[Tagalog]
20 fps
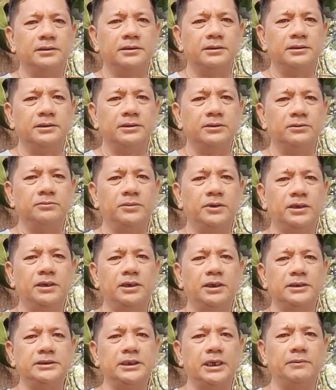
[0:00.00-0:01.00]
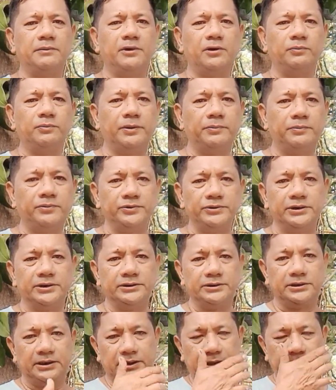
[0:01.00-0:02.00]
yung mga kasama ko pa po dyan
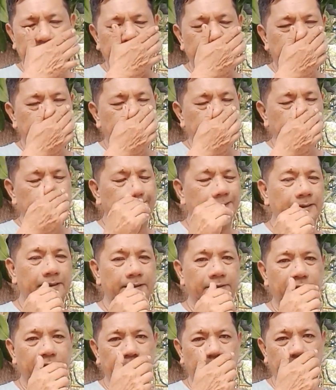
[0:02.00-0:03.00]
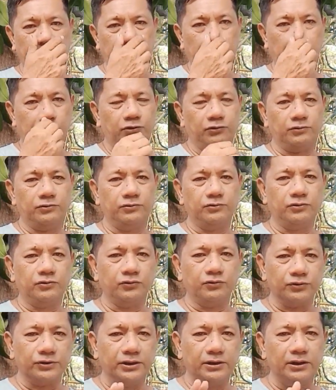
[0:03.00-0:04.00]
sa, ano, baka kung,
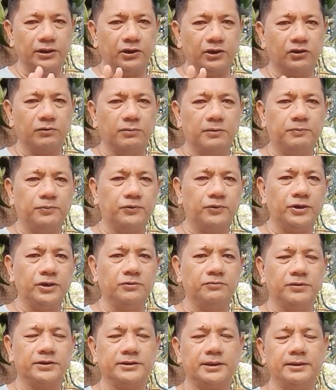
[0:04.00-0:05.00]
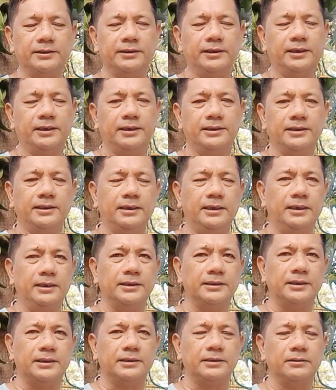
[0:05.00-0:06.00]
hindi ko po kayong matandaan na lahat
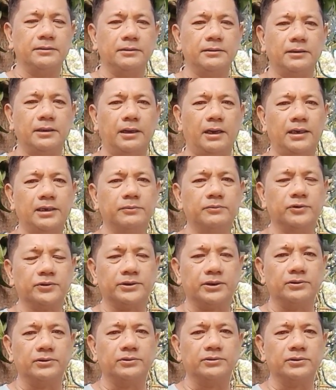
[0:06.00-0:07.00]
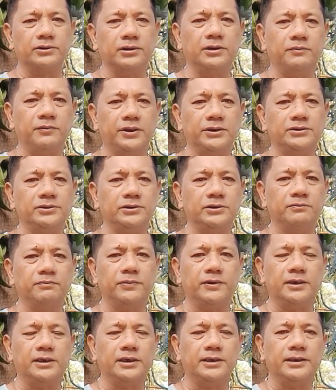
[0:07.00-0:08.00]
at nakalimutan kong i-mention yung
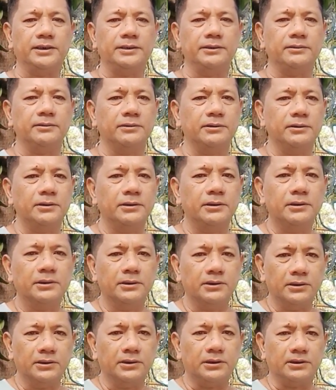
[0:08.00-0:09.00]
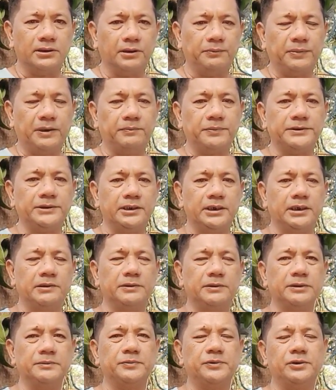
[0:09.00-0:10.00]
pangalan niya.
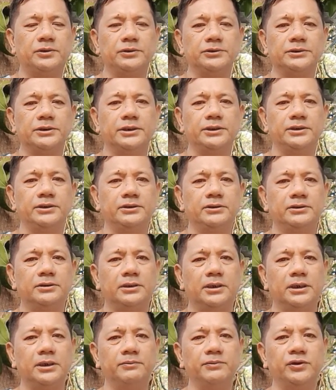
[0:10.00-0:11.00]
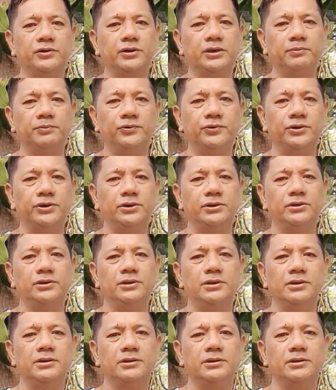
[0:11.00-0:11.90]
Nagpapasalamat po ako sa inyo. Alam niyo na po yun.